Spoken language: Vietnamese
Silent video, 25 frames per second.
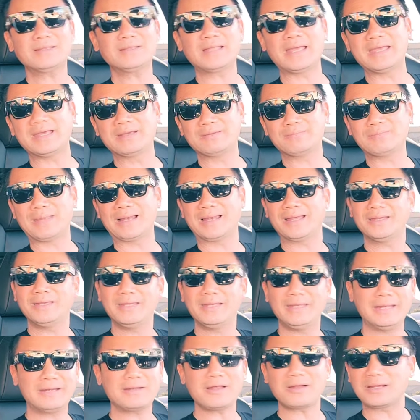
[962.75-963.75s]
tiền mà lại
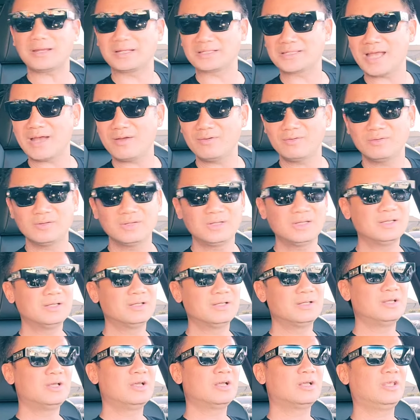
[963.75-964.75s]
hiến đất tại sao
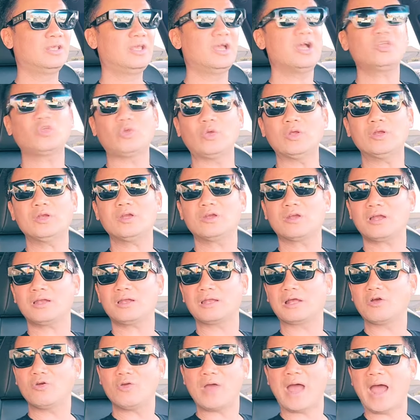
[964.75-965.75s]
những cái chuyện đó rất
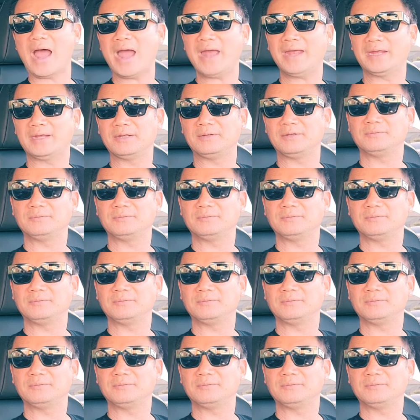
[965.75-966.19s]
là khôi hài